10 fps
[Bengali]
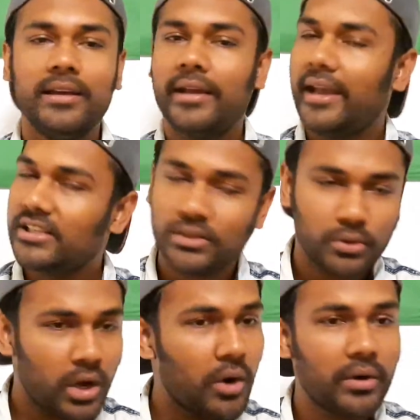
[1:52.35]
এশিয়ান
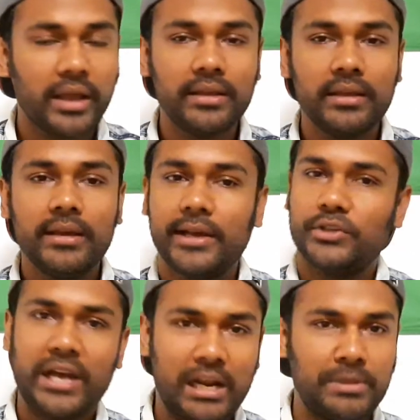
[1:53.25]
দোকানও নাই কিছু
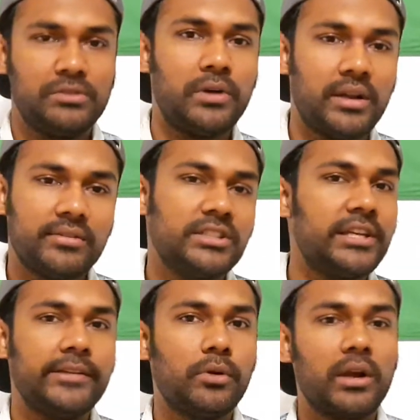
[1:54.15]
অ্যারাবিস দোকান আছে
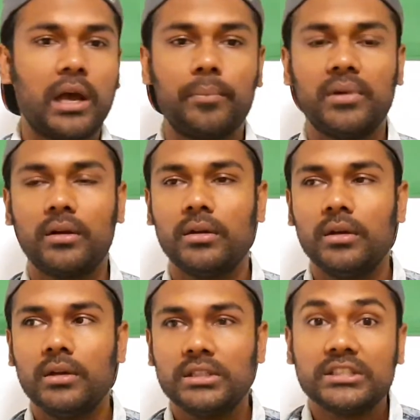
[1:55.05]
সেই দোকানে আপনার
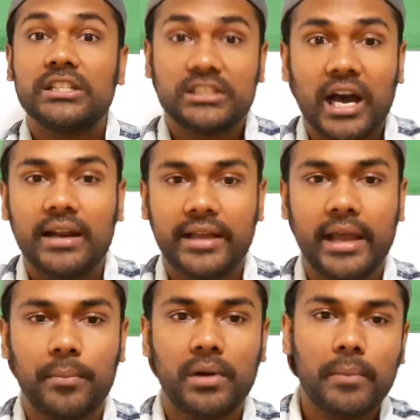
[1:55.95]
যে ঝাল খাই
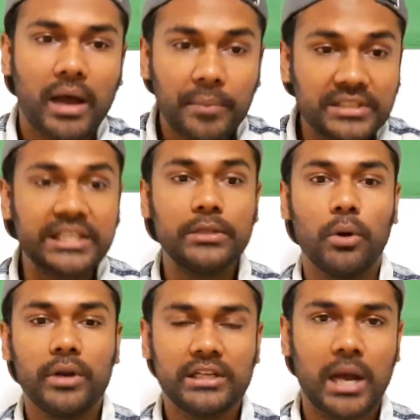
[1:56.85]
আমরা বা আমরা যে
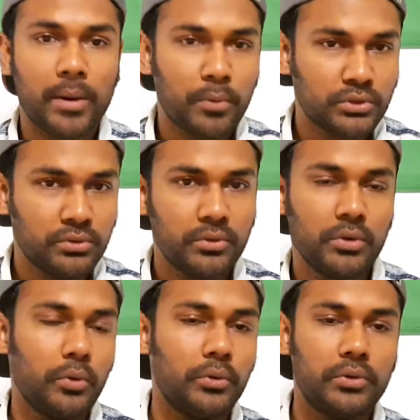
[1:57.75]
ধরনের খাবার পছন্দ করি
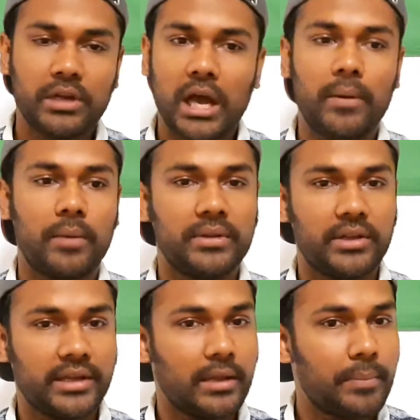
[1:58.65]
ওই ধরনের খাবার আমাদের
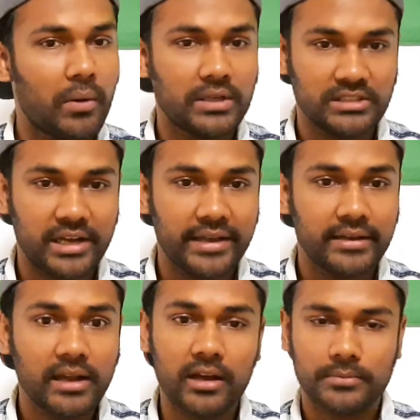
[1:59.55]
এখানে পাওয়া যায়
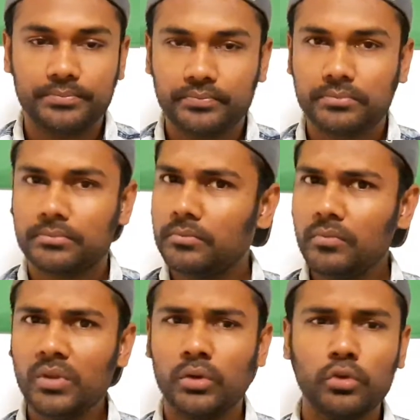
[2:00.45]
না
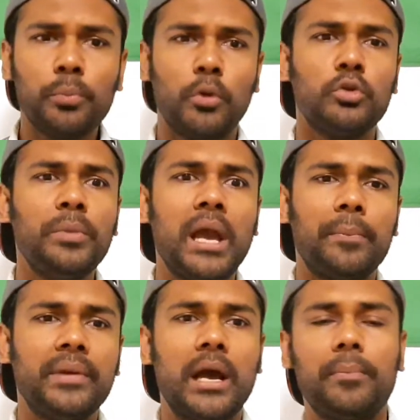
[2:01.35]
সো প্রথমেই
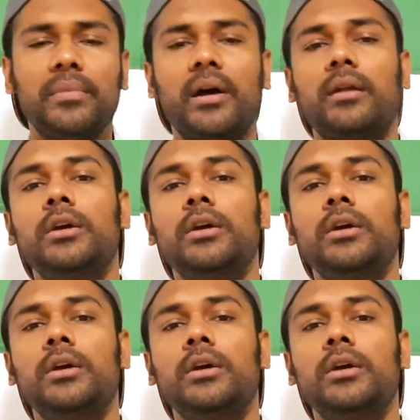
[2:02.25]
আপনি আপনার